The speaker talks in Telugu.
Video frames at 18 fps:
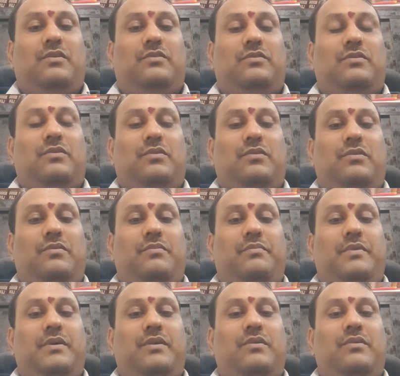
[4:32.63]
సో
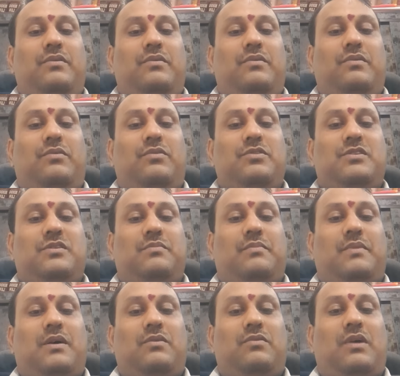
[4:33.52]
మీరు కొంచెం
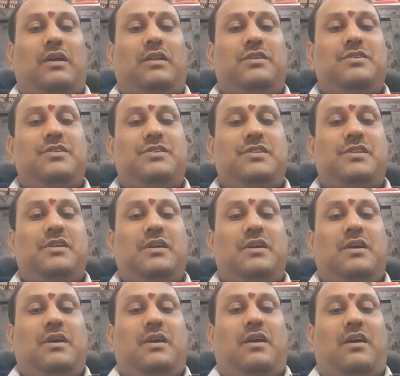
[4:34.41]
మాకు ఆలోచించి
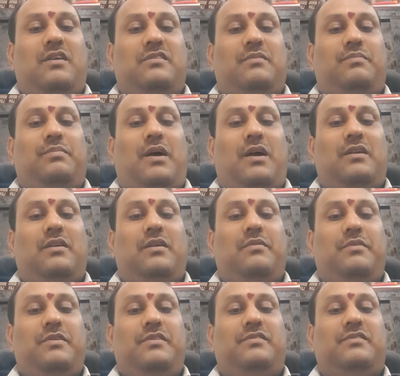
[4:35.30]
కనీసం ప్లాట్లు
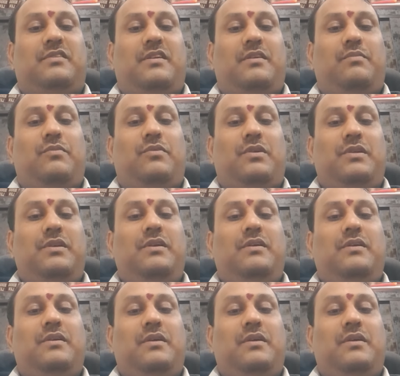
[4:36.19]
ఏమో ఇస్తారేమో అని